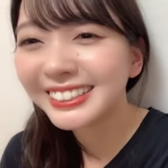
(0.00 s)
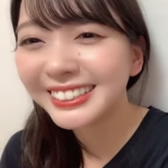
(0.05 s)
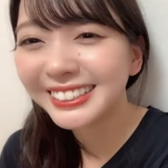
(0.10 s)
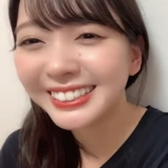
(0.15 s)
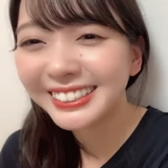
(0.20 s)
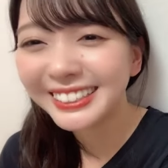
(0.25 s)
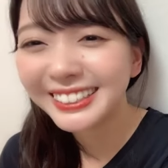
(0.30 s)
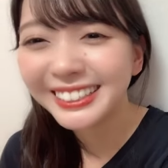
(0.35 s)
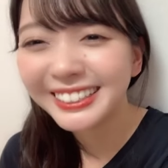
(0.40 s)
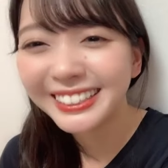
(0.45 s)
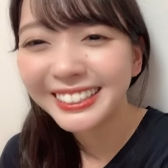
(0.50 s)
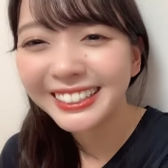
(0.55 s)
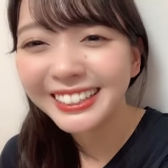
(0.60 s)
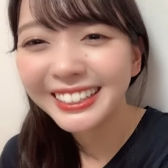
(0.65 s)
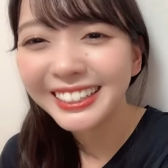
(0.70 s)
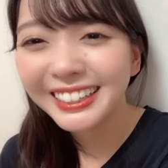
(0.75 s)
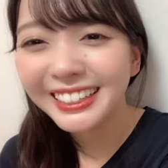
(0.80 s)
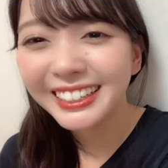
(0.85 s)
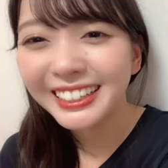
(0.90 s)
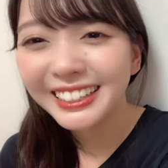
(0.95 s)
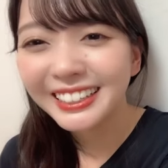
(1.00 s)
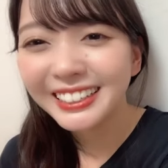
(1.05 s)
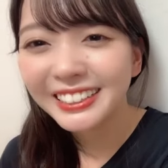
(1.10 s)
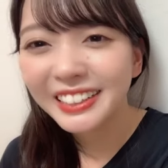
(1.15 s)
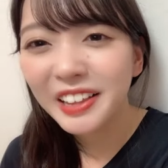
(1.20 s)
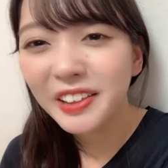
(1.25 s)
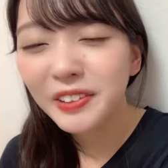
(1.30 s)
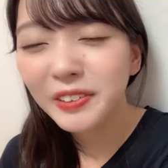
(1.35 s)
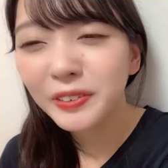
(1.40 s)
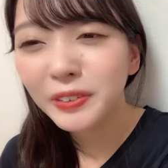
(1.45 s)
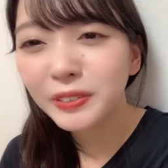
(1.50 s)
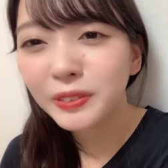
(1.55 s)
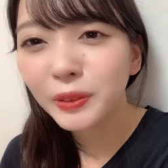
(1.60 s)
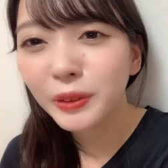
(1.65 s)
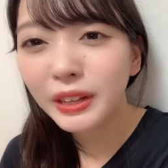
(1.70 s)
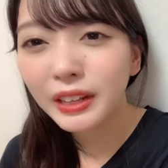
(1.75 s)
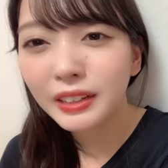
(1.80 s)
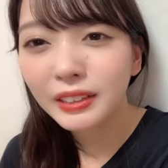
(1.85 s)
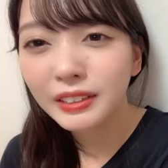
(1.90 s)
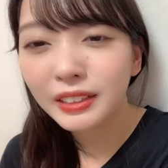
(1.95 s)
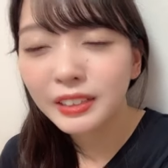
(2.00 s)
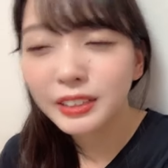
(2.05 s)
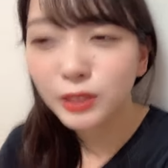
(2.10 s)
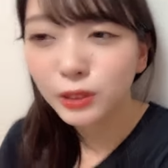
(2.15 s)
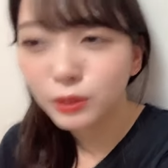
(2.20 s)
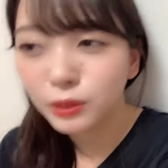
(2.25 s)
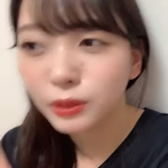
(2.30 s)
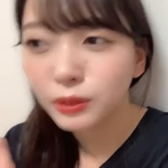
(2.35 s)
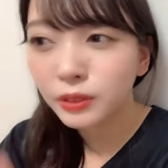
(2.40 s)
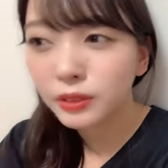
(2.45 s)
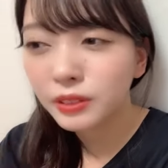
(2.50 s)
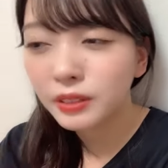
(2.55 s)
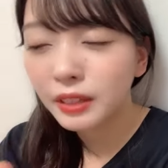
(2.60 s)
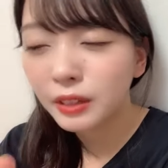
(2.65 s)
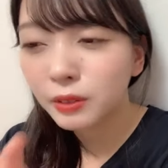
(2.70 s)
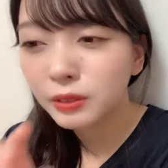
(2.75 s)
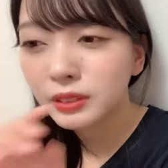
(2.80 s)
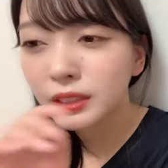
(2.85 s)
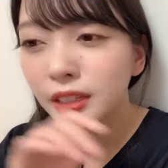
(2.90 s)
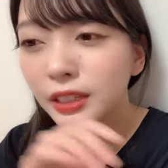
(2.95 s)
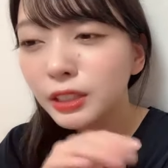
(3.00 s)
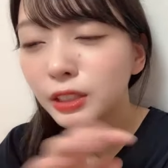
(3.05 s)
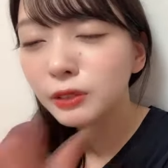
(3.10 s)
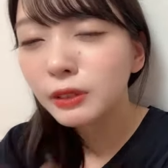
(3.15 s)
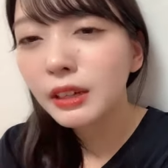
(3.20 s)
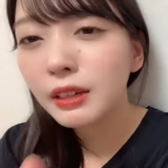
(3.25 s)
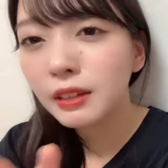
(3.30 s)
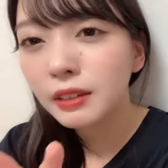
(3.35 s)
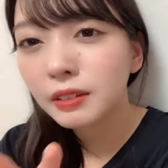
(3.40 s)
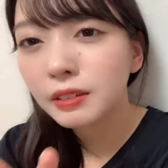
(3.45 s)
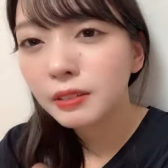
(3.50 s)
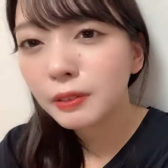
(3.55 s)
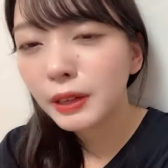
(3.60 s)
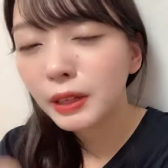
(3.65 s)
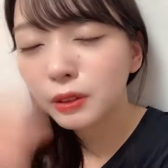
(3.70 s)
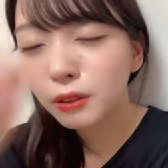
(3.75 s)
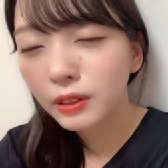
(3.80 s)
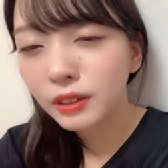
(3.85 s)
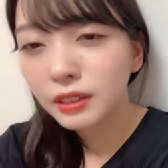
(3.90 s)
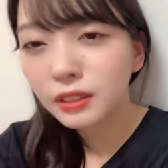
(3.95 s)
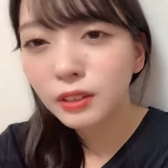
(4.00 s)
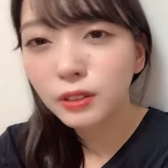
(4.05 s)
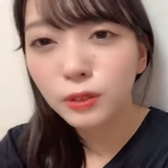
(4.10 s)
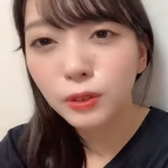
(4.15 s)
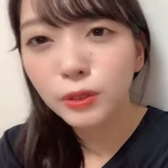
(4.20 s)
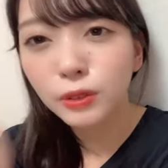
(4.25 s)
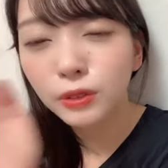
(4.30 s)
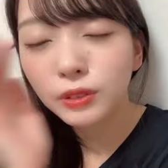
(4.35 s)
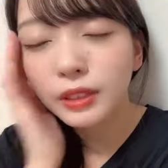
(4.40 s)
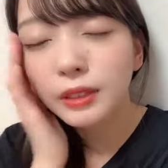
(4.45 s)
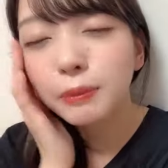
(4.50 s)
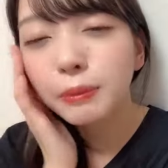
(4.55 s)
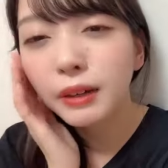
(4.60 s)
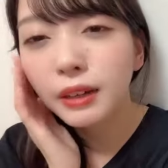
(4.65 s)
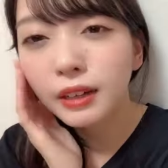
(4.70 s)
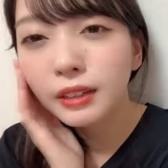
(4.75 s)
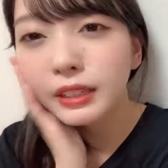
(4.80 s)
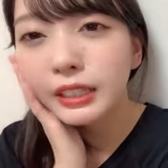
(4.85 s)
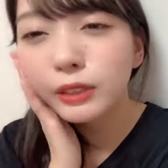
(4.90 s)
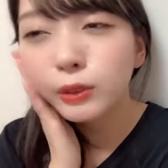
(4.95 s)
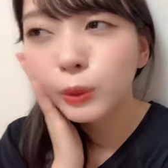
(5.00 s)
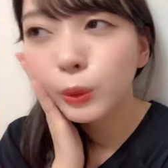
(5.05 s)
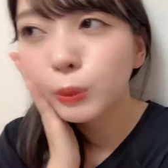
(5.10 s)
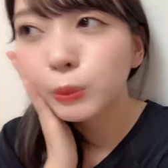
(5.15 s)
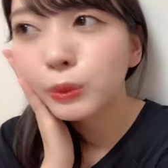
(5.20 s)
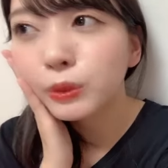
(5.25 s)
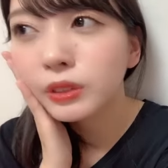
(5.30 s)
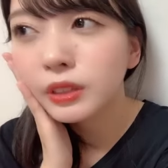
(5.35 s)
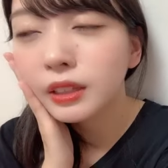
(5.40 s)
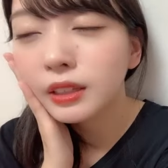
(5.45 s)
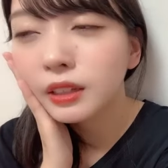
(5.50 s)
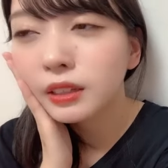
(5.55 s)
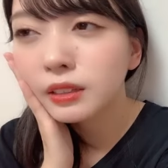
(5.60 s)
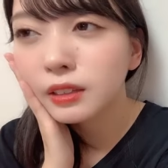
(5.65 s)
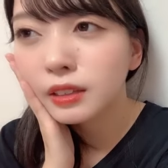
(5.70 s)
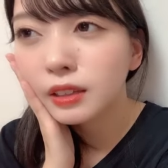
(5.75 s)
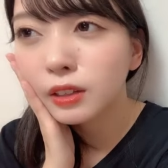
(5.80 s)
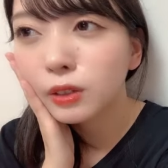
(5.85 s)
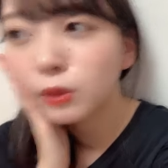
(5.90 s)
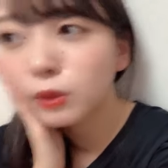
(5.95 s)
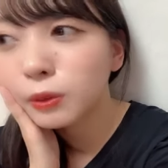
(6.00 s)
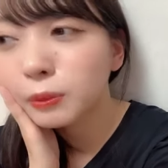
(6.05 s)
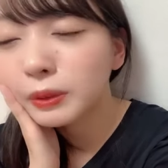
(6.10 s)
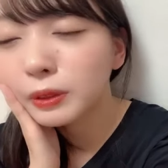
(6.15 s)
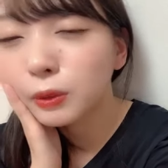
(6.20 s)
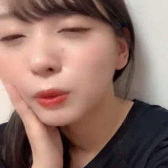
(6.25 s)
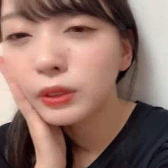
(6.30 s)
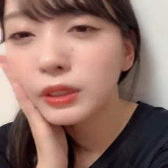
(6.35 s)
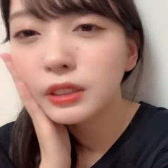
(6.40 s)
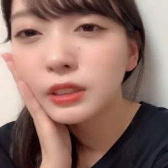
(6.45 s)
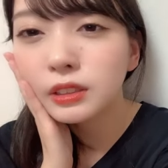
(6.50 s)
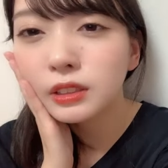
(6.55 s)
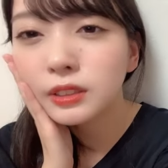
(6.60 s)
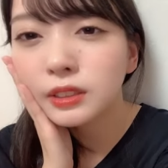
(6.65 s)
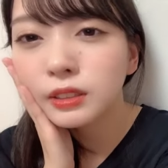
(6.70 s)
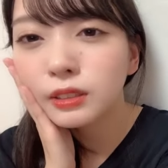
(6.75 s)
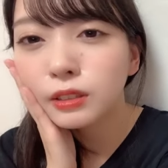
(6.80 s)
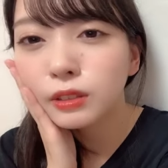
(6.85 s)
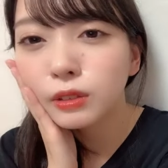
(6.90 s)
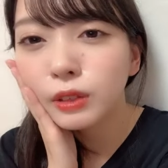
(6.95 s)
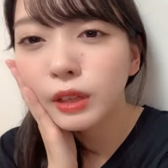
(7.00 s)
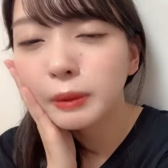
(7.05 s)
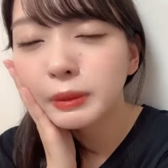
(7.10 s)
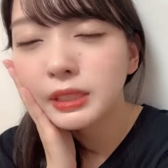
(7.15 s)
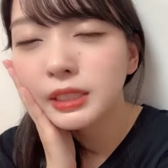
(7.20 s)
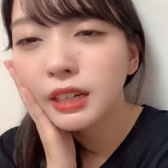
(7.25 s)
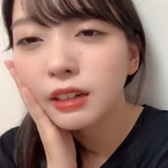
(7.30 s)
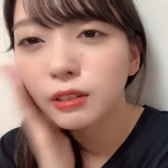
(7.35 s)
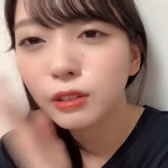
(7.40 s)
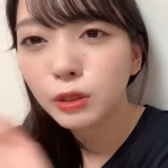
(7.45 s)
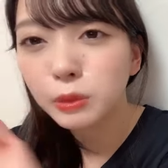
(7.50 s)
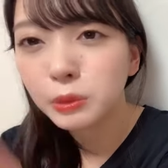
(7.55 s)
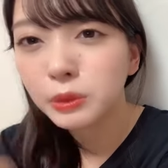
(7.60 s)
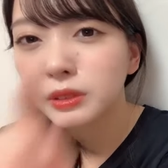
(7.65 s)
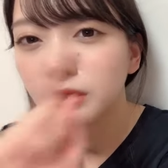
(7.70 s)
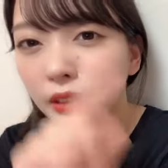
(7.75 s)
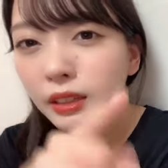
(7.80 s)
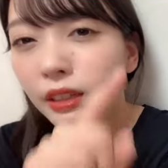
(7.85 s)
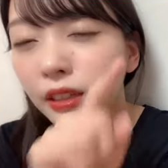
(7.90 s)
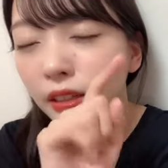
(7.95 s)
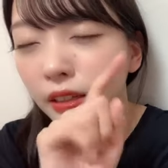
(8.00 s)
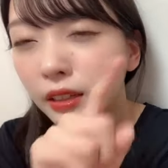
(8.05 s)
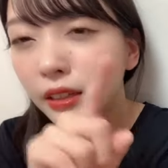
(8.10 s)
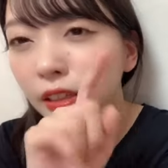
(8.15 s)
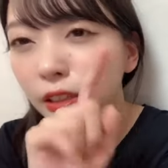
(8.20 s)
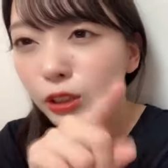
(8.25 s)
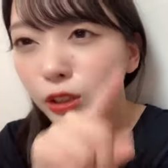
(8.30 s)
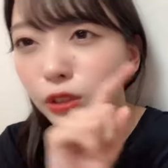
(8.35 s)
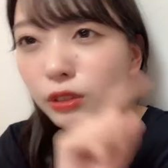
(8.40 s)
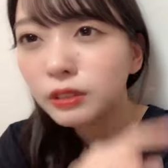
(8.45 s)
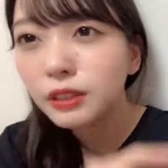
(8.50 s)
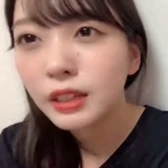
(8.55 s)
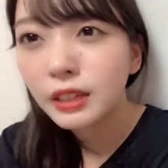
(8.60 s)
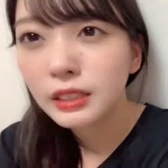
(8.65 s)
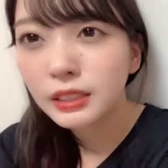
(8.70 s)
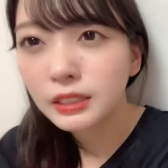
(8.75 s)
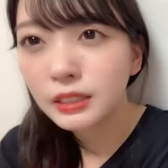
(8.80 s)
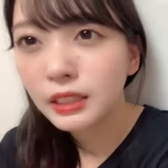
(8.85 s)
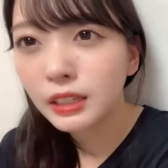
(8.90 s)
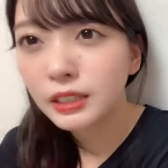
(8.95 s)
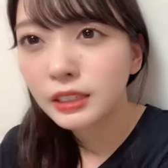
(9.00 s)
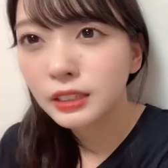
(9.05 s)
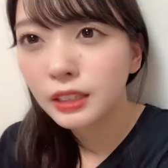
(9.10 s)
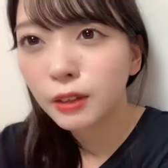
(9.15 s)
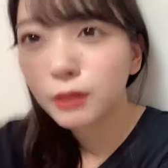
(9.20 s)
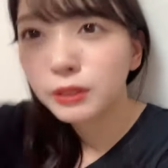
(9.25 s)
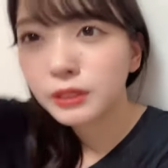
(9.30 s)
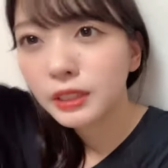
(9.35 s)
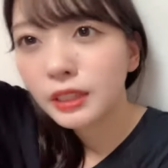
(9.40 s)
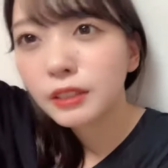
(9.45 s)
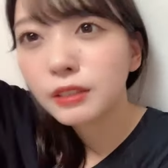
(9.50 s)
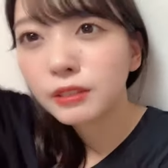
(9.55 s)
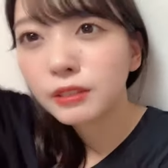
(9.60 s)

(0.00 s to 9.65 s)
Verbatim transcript: そうっていうことがあってちょっとあの最初はファンの方の方の電波かなとか思ってたんだけど、まあ、5人続くと違うと思って中断してスタッフさん